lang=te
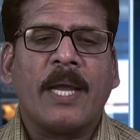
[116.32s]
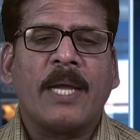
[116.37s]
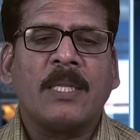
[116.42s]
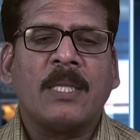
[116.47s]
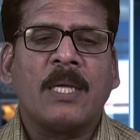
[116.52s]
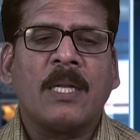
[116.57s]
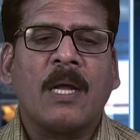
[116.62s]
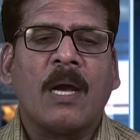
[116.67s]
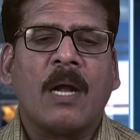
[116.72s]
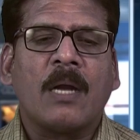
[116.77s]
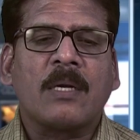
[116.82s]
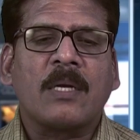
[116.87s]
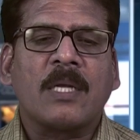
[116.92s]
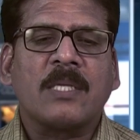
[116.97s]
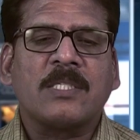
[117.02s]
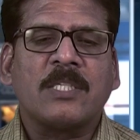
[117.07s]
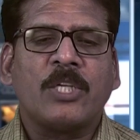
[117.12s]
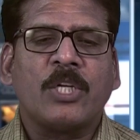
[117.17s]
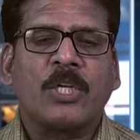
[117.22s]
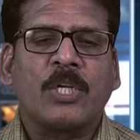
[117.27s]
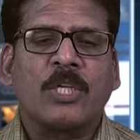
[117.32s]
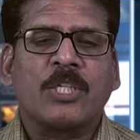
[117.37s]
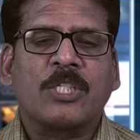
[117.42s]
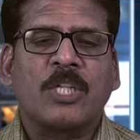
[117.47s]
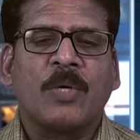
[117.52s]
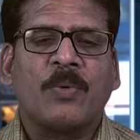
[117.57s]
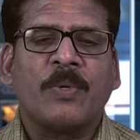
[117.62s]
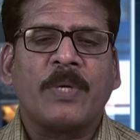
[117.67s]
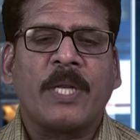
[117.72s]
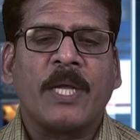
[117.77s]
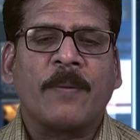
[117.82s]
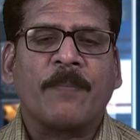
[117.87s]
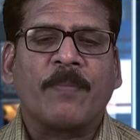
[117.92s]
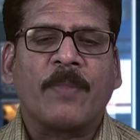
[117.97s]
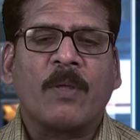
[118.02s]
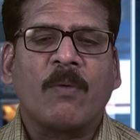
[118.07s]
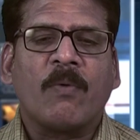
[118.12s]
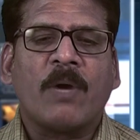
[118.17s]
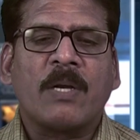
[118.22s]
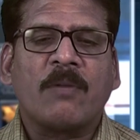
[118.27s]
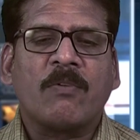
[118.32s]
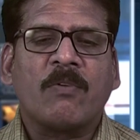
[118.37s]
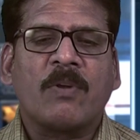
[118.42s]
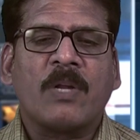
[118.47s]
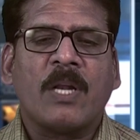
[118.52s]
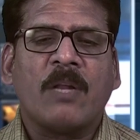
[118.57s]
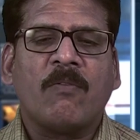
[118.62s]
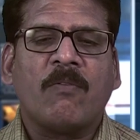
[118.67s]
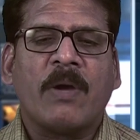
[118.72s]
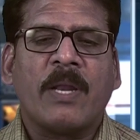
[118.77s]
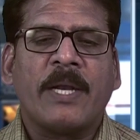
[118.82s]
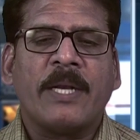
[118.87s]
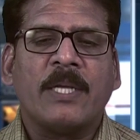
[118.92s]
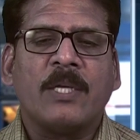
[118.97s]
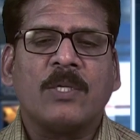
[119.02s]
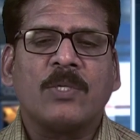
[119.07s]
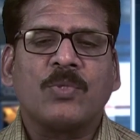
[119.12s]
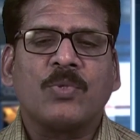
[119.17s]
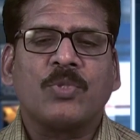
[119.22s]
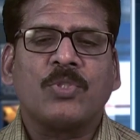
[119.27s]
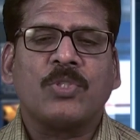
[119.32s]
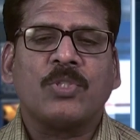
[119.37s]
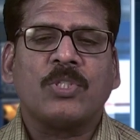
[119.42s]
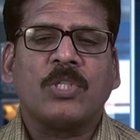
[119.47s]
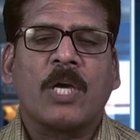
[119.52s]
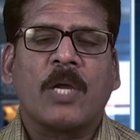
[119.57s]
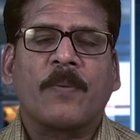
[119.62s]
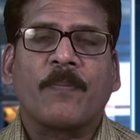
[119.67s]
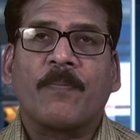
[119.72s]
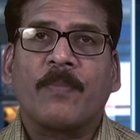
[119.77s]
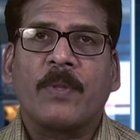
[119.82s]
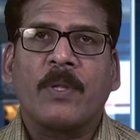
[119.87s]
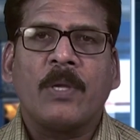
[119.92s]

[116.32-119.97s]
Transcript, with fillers: ఏదైనా అట్రాసిటీ కేసులో ఉంటే వాటి వివరాలు ఇవ్వాలని సూచించారు